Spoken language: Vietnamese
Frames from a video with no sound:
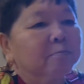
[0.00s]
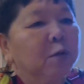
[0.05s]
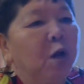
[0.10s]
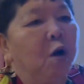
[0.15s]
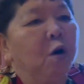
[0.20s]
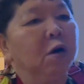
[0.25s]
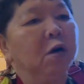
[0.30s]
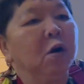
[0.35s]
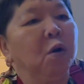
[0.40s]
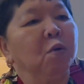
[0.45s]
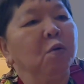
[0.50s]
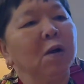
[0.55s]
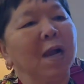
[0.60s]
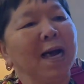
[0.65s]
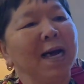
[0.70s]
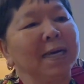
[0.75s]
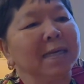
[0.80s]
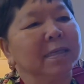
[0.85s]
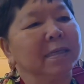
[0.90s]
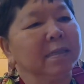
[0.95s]
thôi u
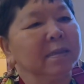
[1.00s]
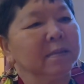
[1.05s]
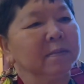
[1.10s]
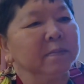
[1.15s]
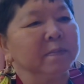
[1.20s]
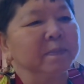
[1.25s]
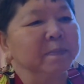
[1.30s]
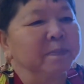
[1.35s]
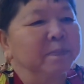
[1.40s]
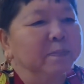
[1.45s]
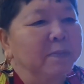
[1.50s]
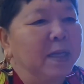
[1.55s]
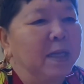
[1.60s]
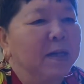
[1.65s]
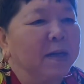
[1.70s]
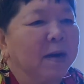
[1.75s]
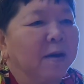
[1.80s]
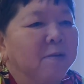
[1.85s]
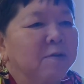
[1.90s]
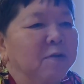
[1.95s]
lại
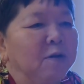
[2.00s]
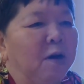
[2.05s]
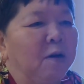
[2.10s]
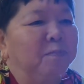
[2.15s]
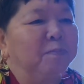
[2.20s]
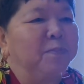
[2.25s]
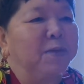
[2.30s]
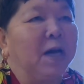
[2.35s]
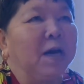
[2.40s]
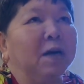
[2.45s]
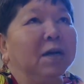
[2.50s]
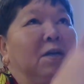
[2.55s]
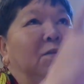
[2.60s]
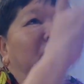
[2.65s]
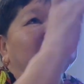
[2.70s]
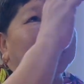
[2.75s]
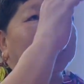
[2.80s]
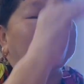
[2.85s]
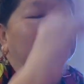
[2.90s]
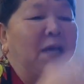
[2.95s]
ừ. giờ trời
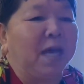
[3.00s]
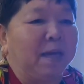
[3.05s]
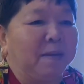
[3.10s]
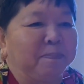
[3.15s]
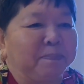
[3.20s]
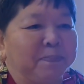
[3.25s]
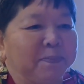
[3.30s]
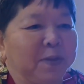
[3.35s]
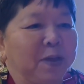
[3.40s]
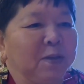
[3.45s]
không được chạy đang